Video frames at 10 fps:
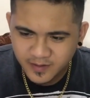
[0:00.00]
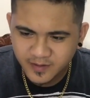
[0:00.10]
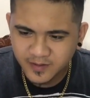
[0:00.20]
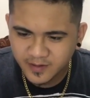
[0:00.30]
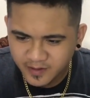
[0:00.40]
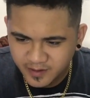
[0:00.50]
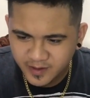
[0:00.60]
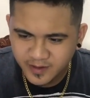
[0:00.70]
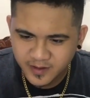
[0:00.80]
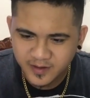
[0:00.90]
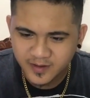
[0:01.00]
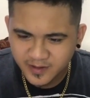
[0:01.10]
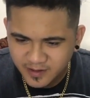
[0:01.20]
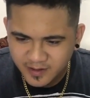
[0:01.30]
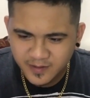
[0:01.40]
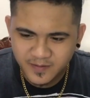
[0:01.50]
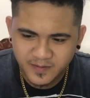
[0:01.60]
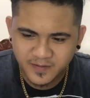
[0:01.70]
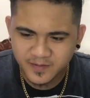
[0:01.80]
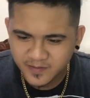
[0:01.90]
nasa bahay Sa labas ay dogs na
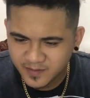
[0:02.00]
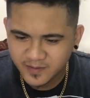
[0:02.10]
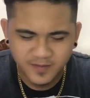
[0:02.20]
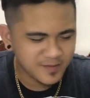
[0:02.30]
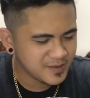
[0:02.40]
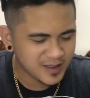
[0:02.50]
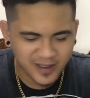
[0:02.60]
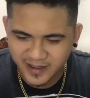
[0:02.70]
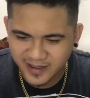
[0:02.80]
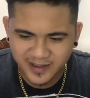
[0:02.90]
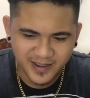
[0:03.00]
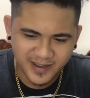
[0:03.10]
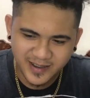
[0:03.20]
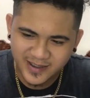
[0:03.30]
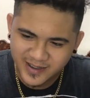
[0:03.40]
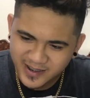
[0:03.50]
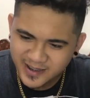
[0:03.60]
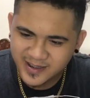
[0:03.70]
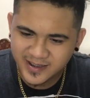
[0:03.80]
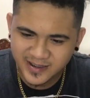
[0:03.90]
bitbit Hindi pa napag na ay
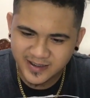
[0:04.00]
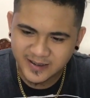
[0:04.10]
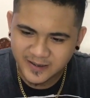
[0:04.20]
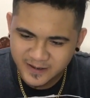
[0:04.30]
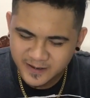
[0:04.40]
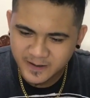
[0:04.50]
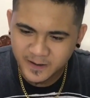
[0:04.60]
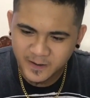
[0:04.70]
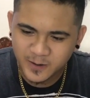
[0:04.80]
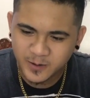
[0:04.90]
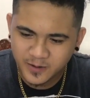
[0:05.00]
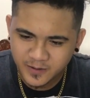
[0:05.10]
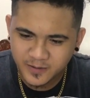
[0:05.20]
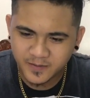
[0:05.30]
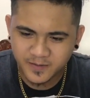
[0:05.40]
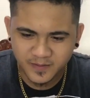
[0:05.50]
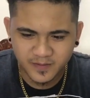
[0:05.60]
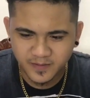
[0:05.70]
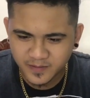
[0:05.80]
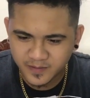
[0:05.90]
Pilit nagpapakabuli ng kahol ay
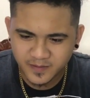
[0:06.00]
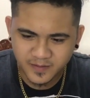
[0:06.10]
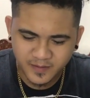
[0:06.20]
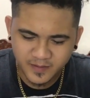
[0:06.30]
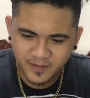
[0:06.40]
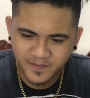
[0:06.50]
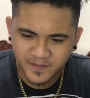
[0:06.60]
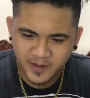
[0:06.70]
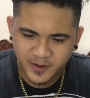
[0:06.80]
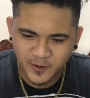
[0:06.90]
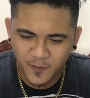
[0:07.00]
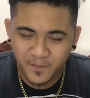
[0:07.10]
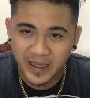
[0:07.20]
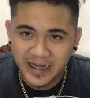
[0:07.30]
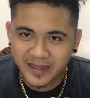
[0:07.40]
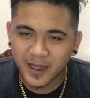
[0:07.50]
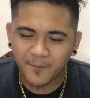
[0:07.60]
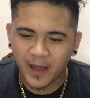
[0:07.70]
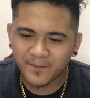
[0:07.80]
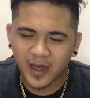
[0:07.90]
pang chihuahua Tulog Pilit
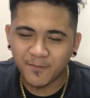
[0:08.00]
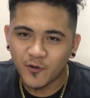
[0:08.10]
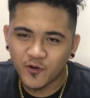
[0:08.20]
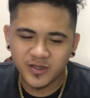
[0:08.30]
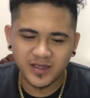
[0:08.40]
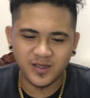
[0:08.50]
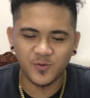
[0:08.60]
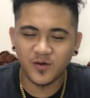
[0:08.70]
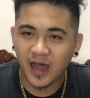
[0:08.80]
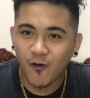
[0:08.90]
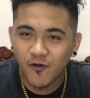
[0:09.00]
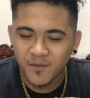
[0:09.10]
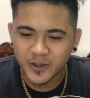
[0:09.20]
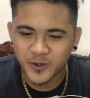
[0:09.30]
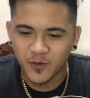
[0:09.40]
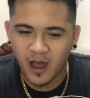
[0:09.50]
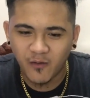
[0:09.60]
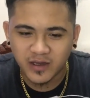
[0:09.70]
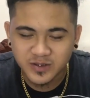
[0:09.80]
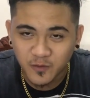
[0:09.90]
nagpapakabuli yung kahol pang
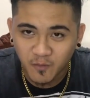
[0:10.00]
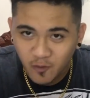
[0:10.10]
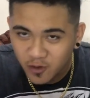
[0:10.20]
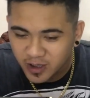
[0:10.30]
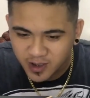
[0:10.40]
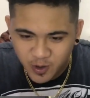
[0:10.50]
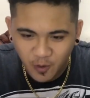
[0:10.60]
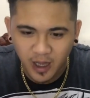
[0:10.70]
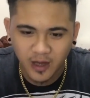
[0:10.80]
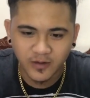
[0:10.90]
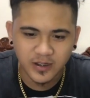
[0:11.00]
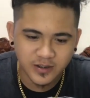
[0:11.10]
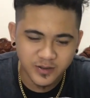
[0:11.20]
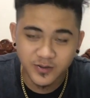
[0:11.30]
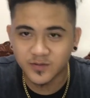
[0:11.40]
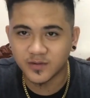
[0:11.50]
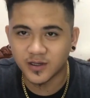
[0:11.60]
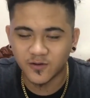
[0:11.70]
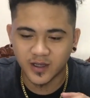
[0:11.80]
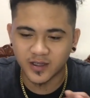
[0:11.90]
chihuahua So bully chihuahua Yun yung
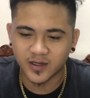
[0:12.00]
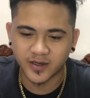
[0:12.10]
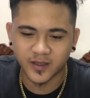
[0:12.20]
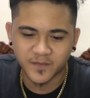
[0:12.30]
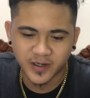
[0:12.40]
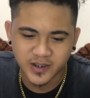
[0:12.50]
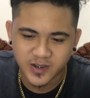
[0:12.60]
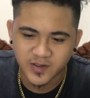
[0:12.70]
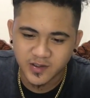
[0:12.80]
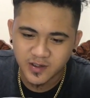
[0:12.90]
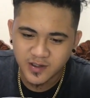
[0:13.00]
ginawa niyang reference doon